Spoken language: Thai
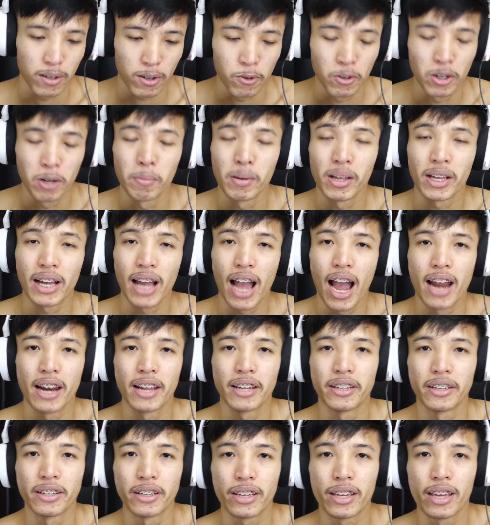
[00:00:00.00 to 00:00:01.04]
คนอเมริกัน
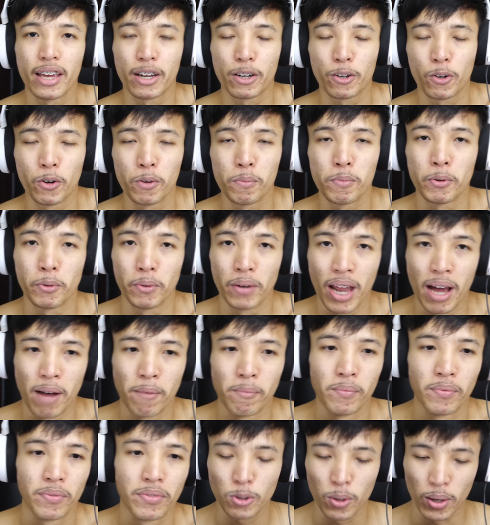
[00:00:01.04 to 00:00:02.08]
ถึงเกลียดคนผิว
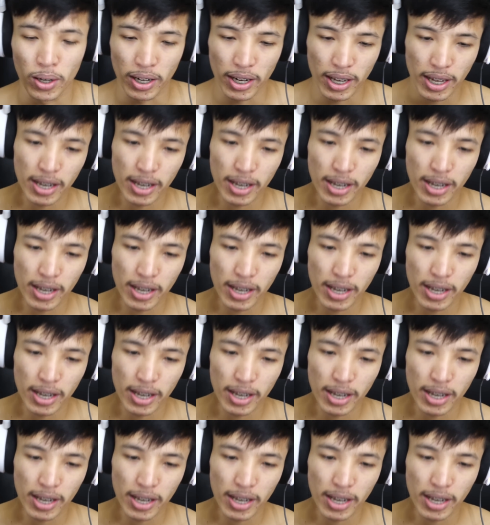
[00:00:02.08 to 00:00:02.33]
ดำ ส่วน